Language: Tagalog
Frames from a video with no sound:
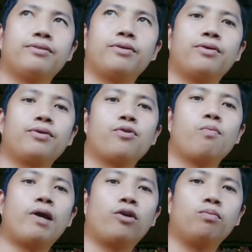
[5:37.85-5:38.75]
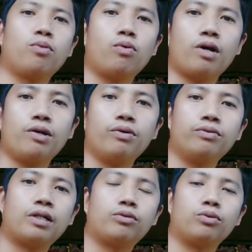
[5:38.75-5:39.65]
So kung mayroon po
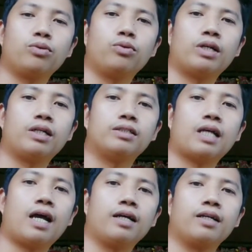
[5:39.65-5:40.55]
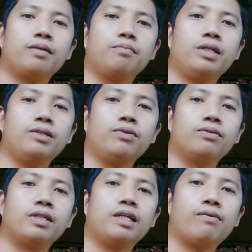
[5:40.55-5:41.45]
kayong natutunan sa aking video
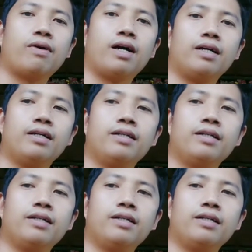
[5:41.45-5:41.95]
ang ginawa,